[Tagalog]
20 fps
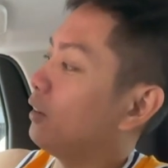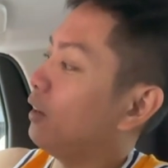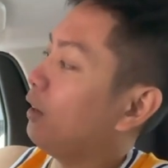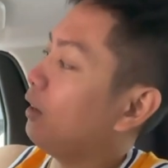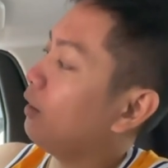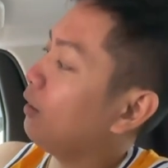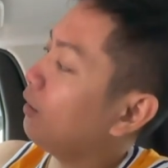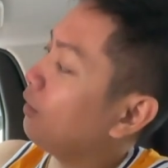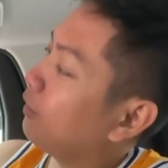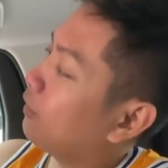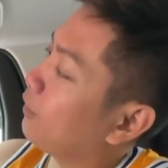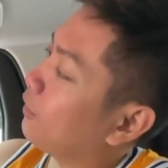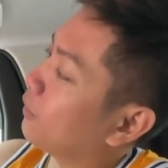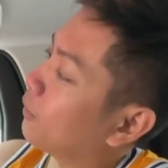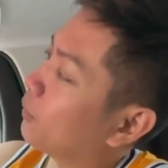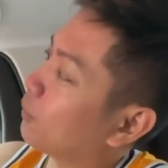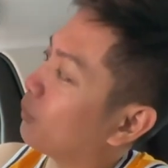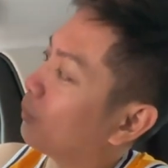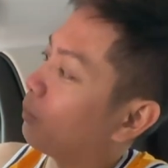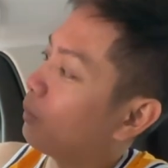Ay,
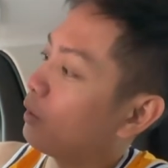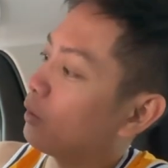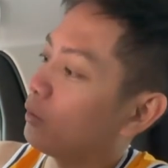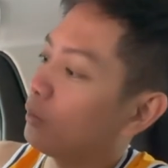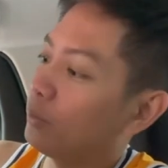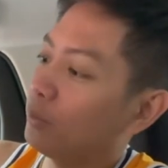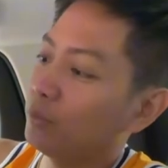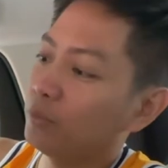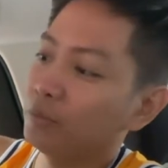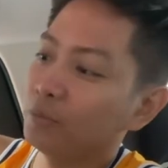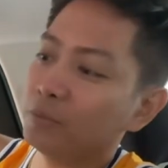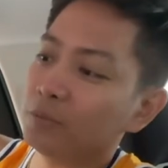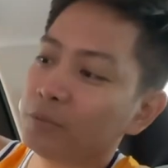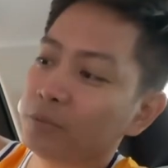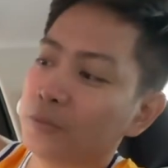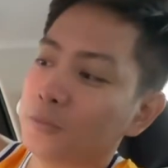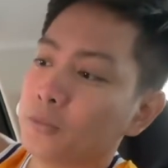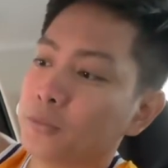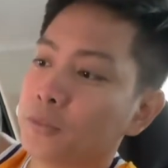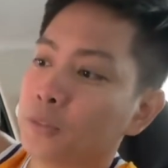eh, oh, bag oh.
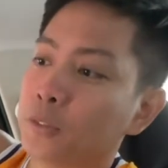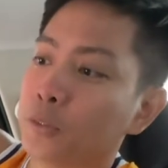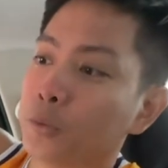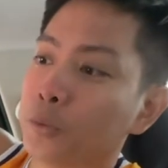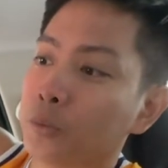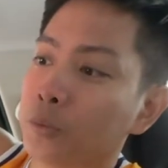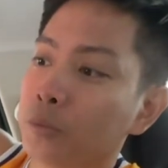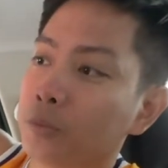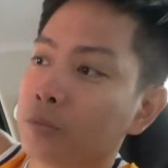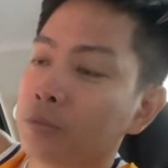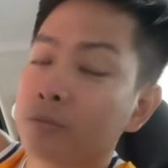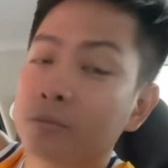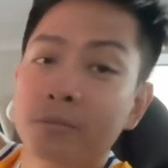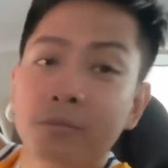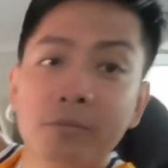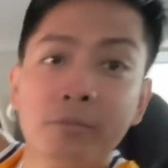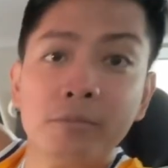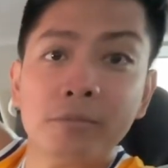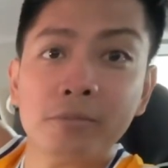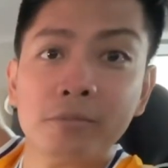Oh.
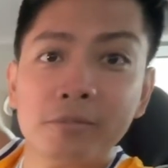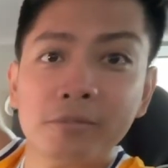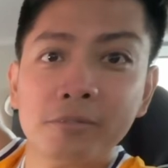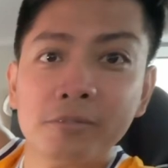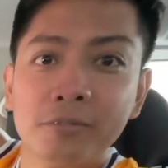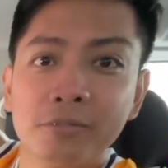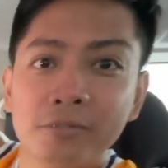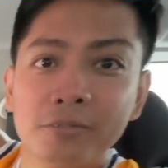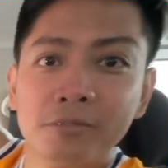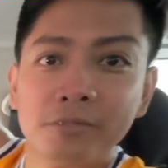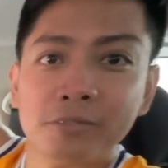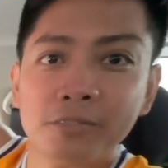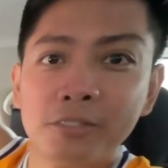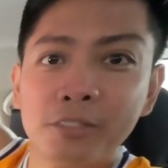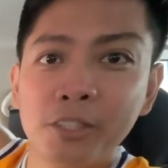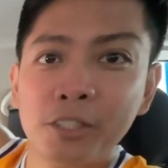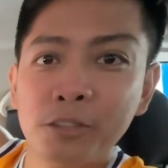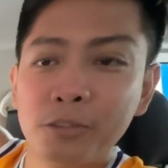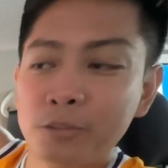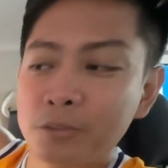
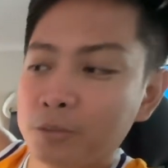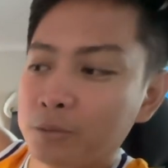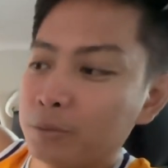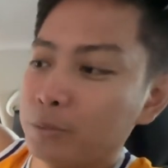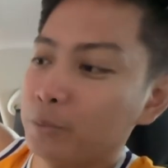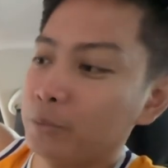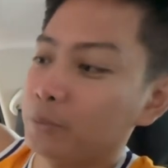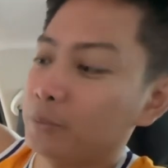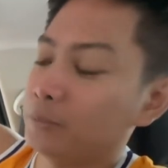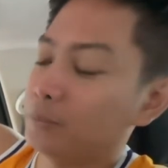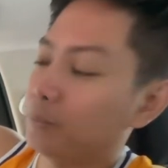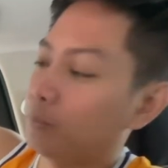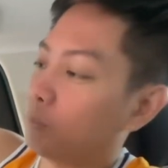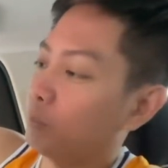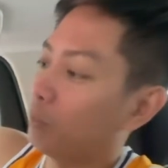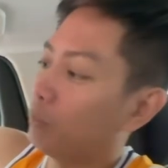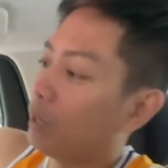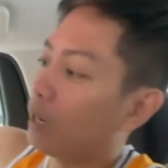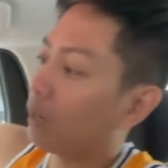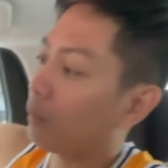Yan oh, oh.
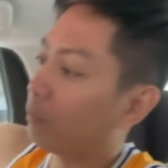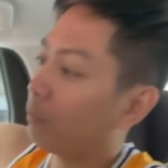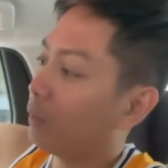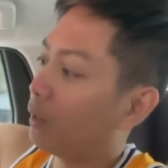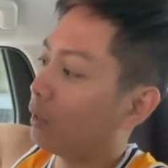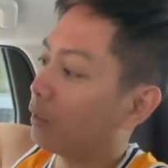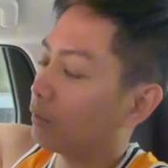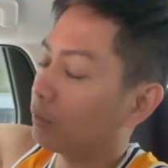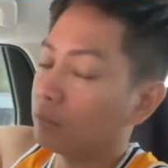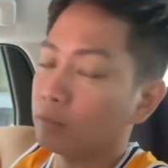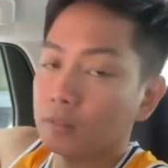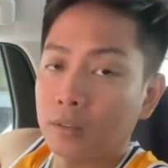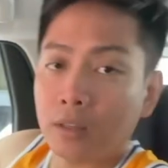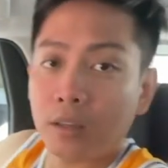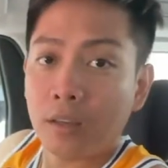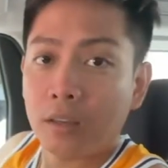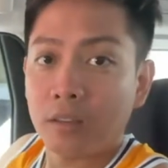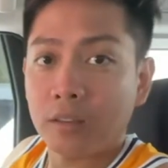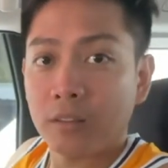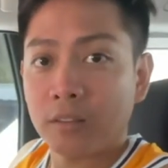Black bag.
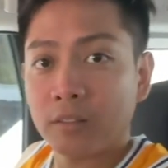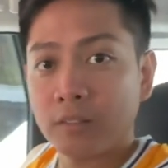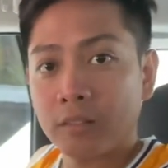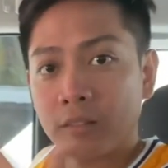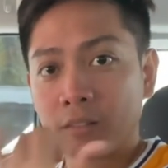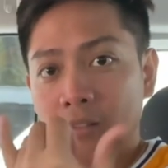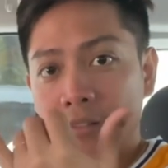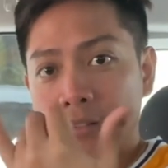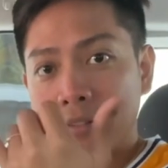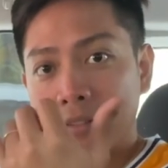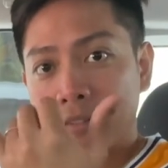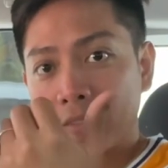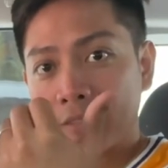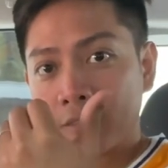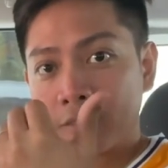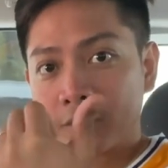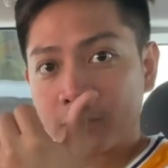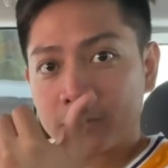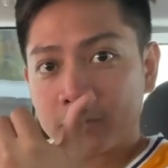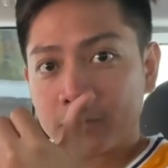Ay. Eh.
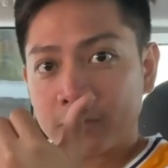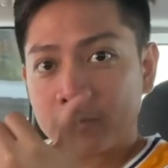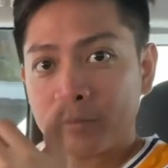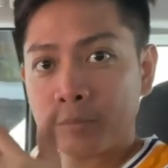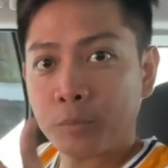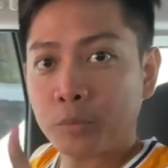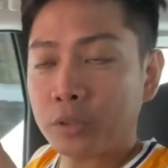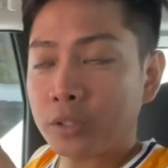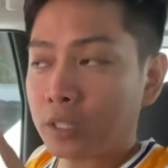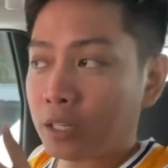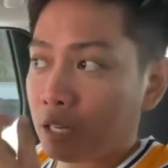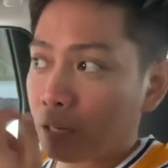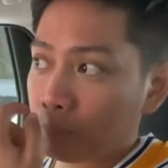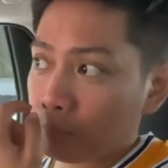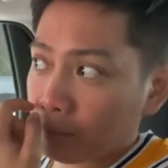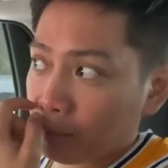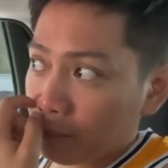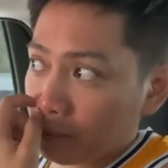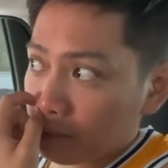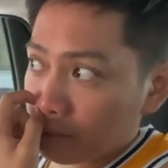Punta na
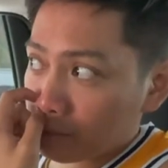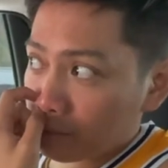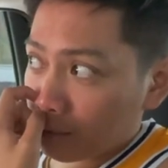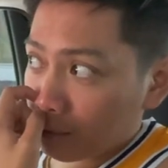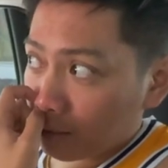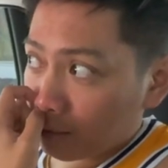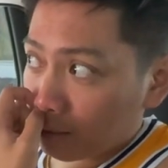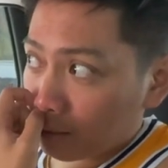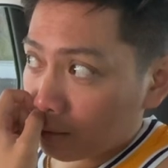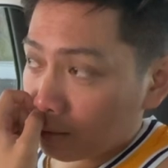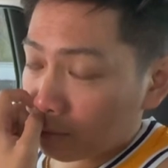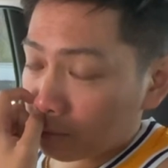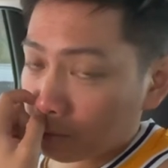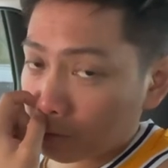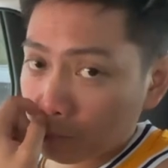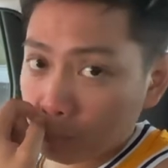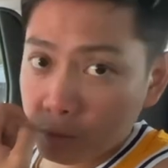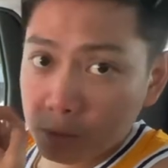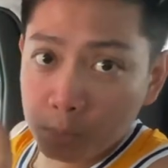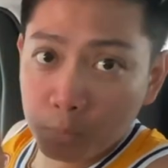kami ngayon sa
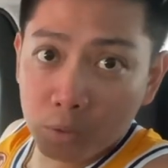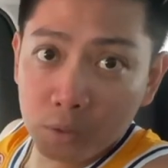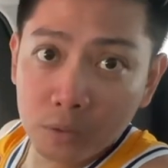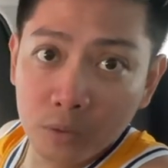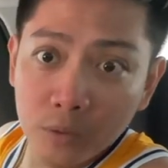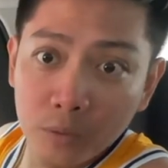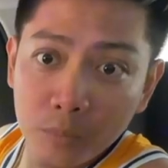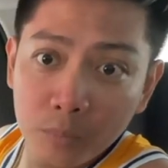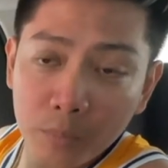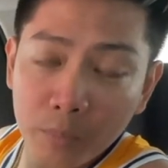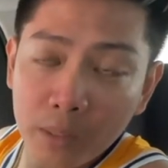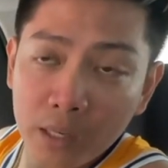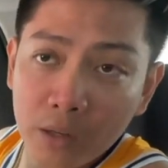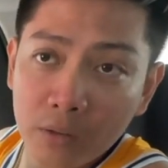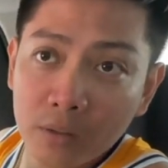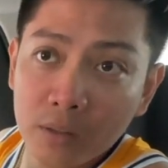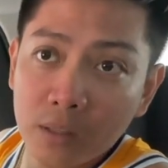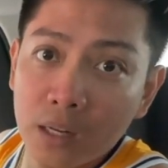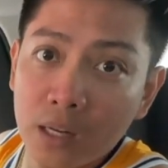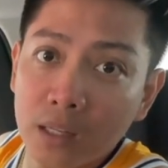Tomas Morato, bilaw
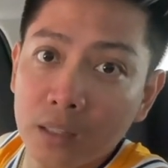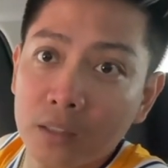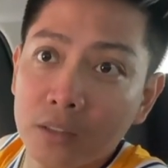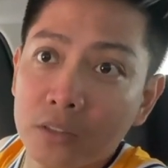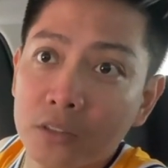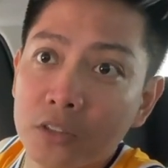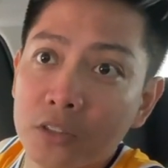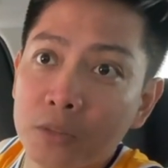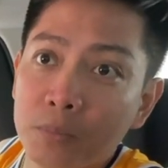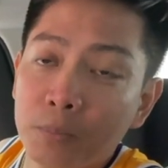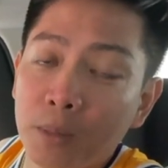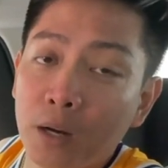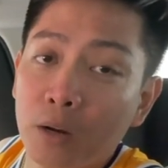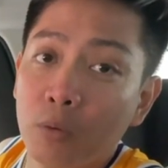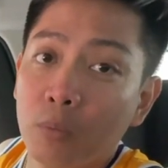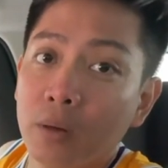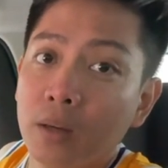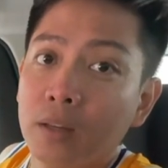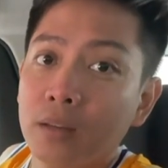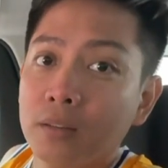ng luggage, pang
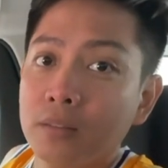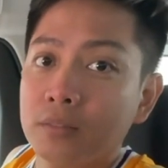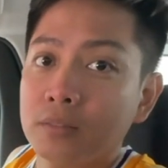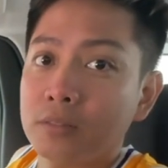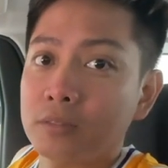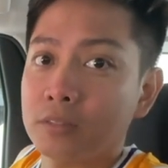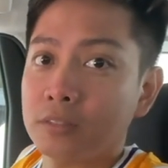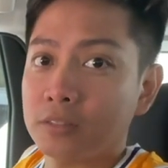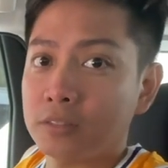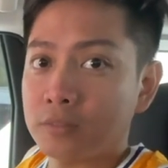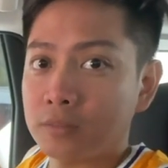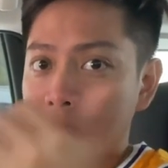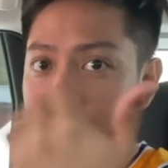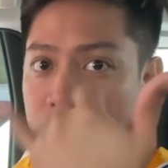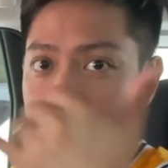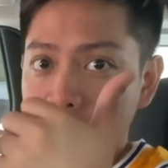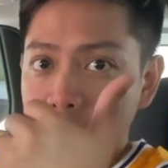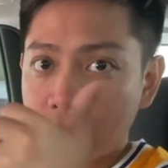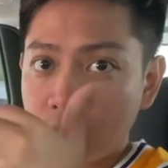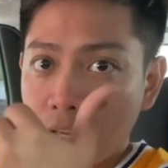uwi.
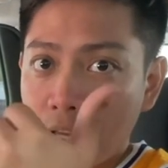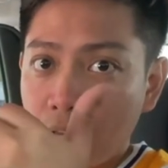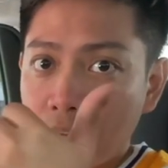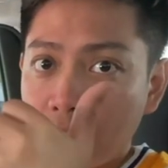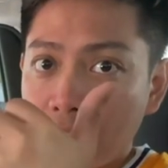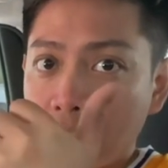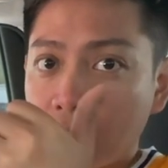Ay.